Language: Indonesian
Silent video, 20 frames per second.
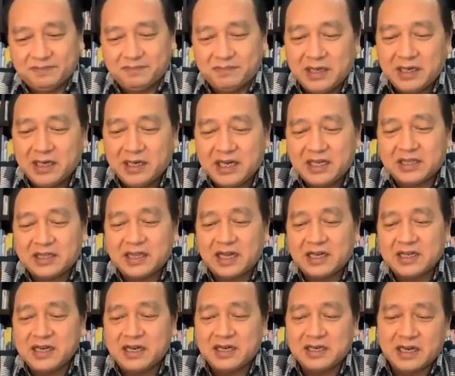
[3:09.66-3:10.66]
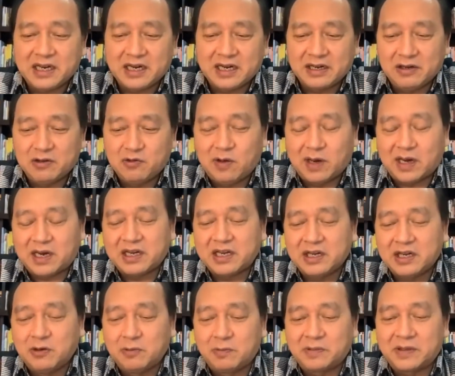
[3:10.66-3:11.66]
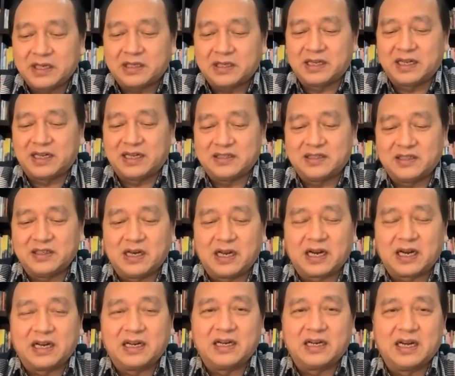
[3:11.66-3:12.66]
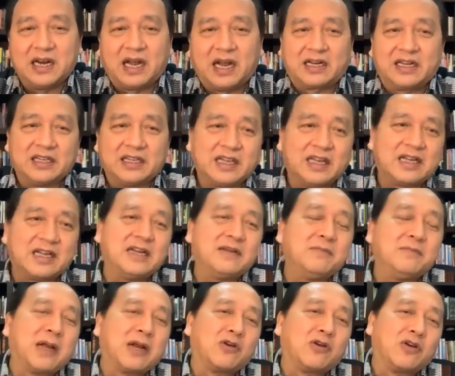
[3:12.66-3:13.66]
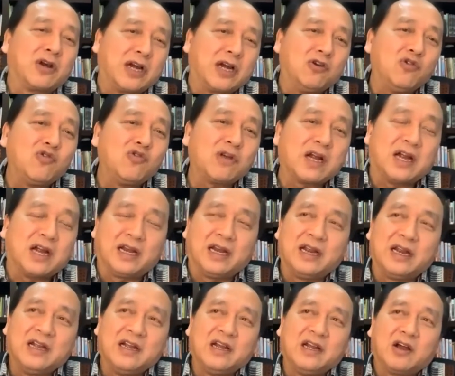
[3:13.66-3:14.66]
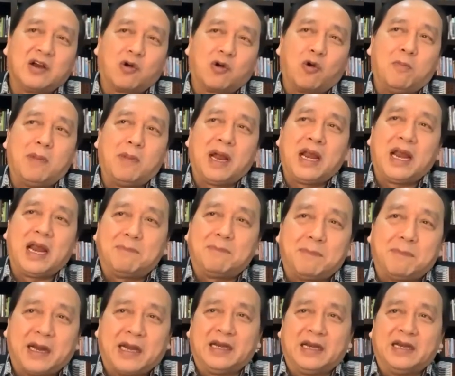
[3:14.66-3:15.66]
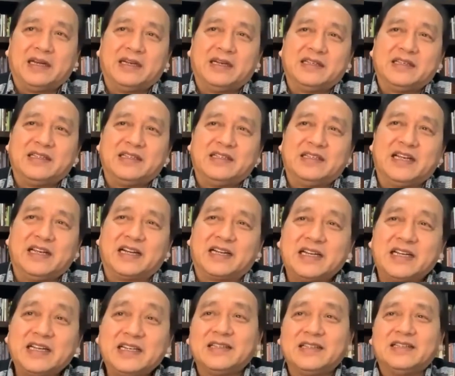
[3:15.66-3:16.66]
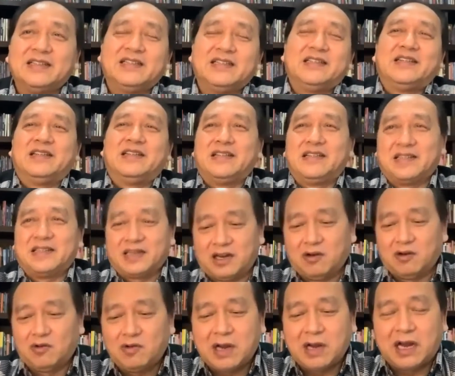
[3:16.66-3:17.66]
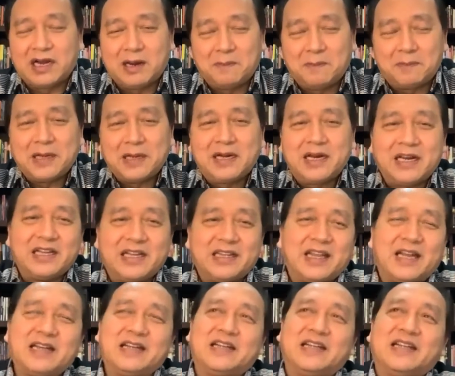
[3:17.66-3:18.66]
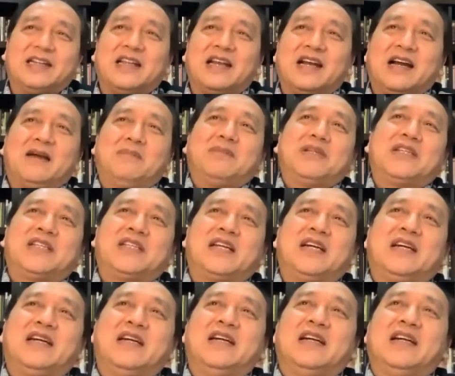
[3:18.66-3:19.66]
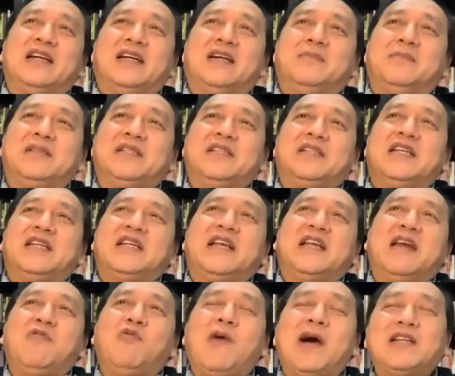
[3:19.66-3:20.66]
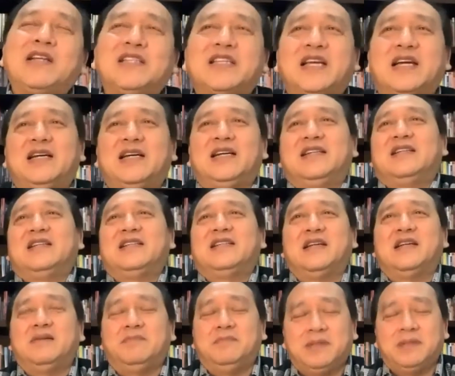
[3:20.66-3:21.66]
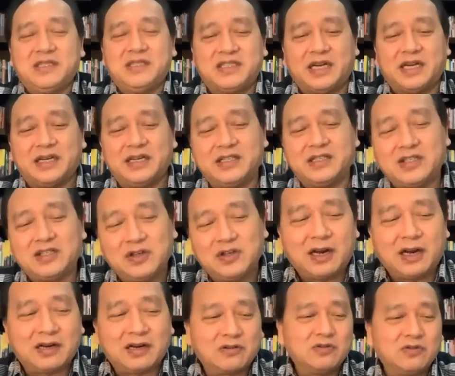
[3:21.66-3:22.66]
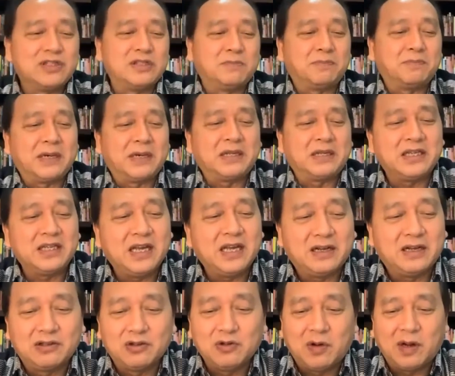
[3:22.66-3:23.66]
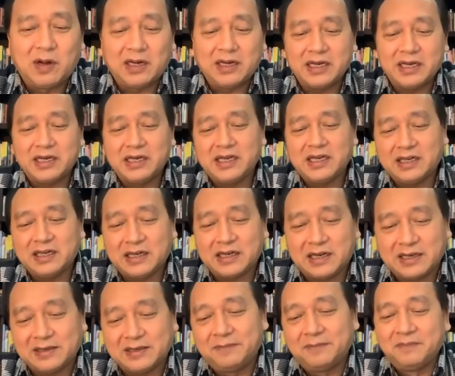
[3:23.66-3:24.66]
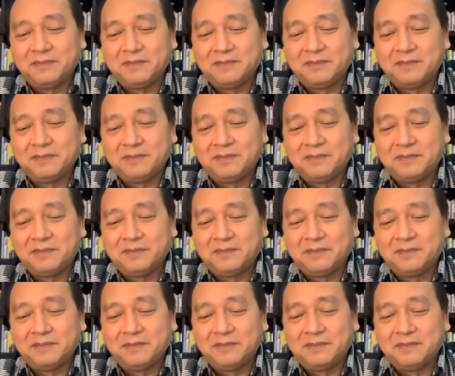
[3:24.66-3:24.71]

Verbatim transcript: penderitaan yang dari luar hidup kita saudara nah kita kan baru renungkan Roma 8 ya kan kalau nggak ada penderitaan kita nggak bisa menjadi dewasa ya menjadi saudaraku seperti yang Tuhan inginkan.